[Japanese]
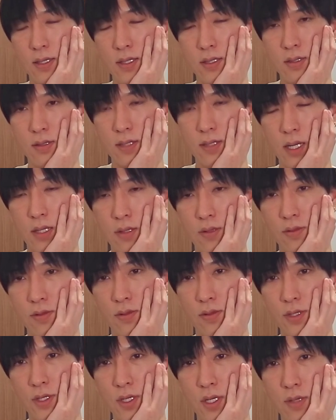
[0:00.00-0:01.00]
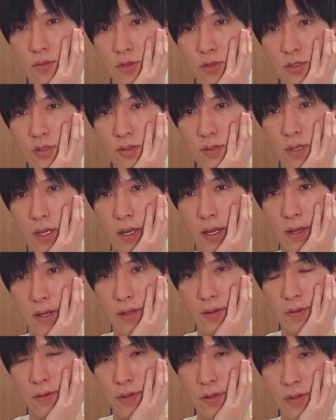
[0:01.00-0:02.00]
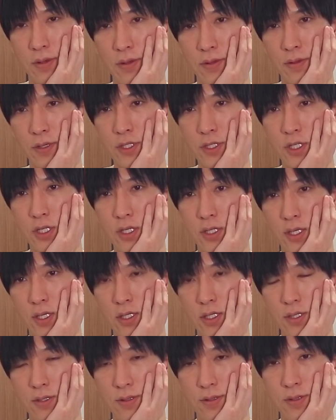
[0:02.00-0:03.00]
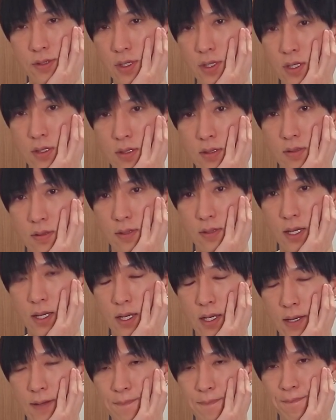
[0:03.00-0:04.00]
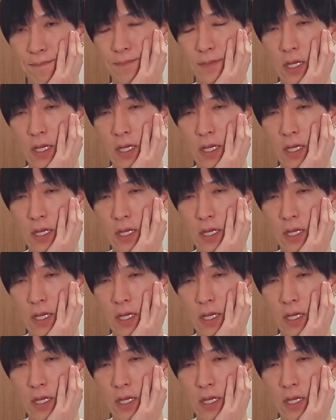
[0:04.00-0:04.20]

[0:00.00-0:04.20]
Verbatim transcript: リストラの動き、もしくはあの雇用の一時停止の動きっていうのが、